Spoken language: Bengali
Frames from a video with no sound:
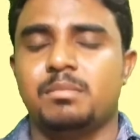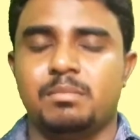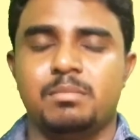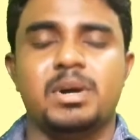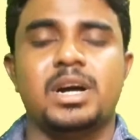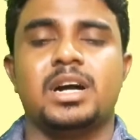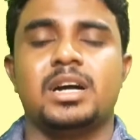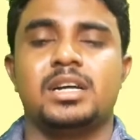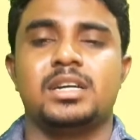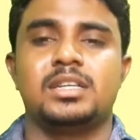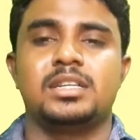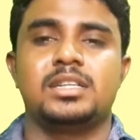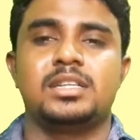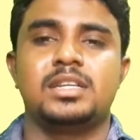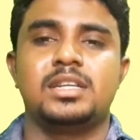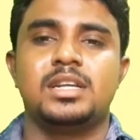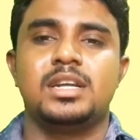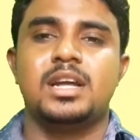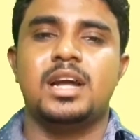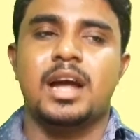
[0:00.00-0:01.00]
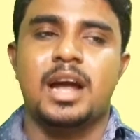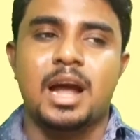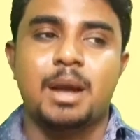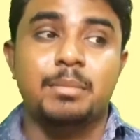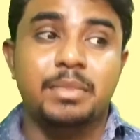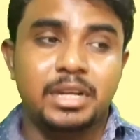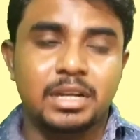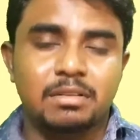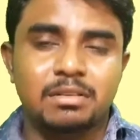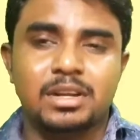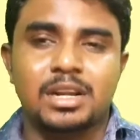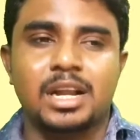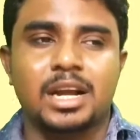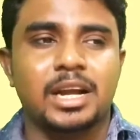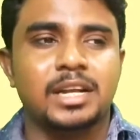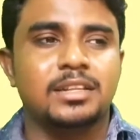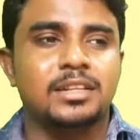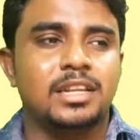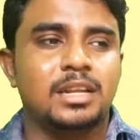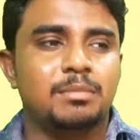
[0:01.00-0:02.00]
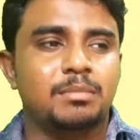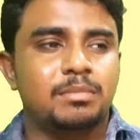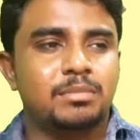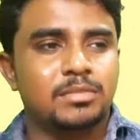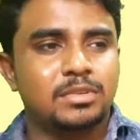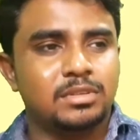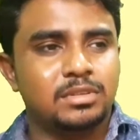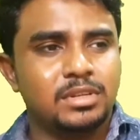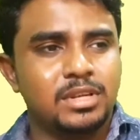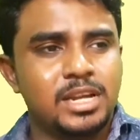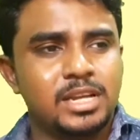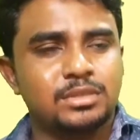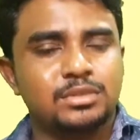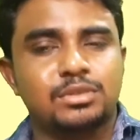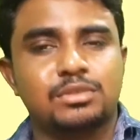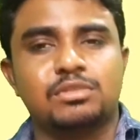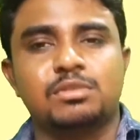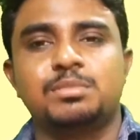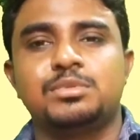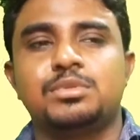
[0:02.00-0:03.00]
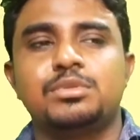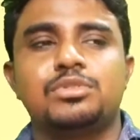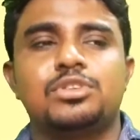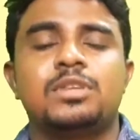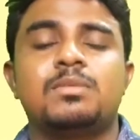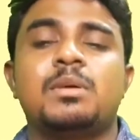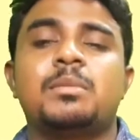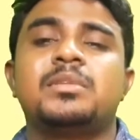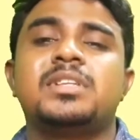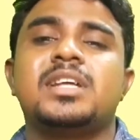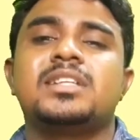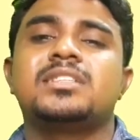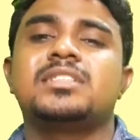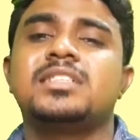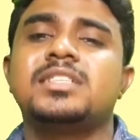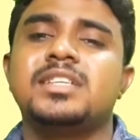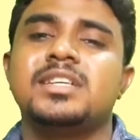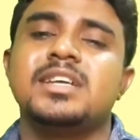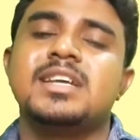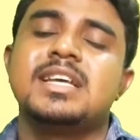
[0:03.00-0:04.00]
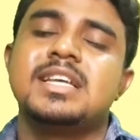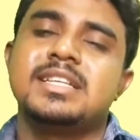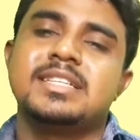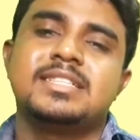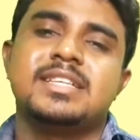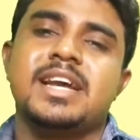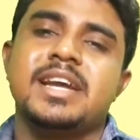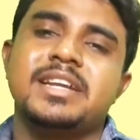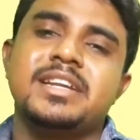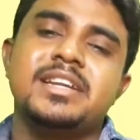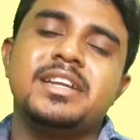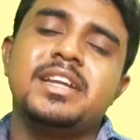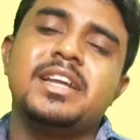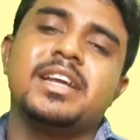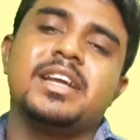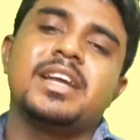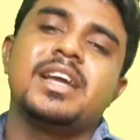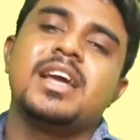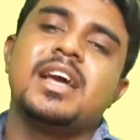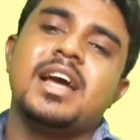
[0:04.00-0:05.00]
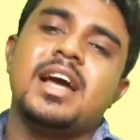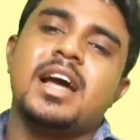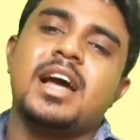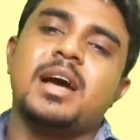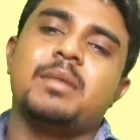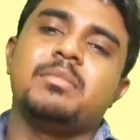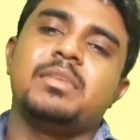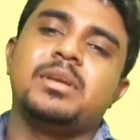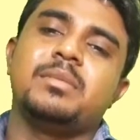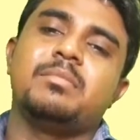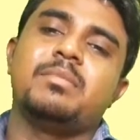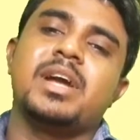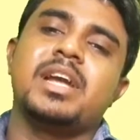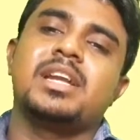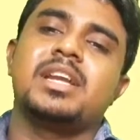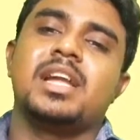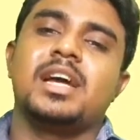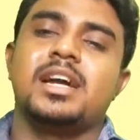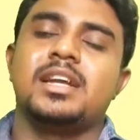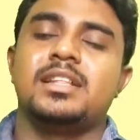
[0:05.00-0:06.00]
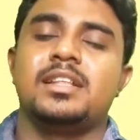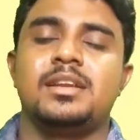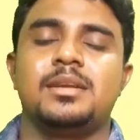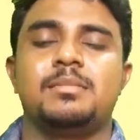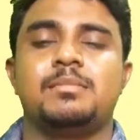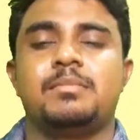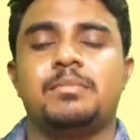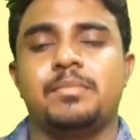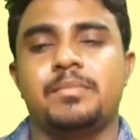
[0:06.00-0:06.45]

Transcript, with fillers: বা আমি কাউকে লাগাই দিলাম একজন খুব সুন্দরভাবে যাচ্ছে সাইড নিয়ে আমি বাইক লাগাই দিলাম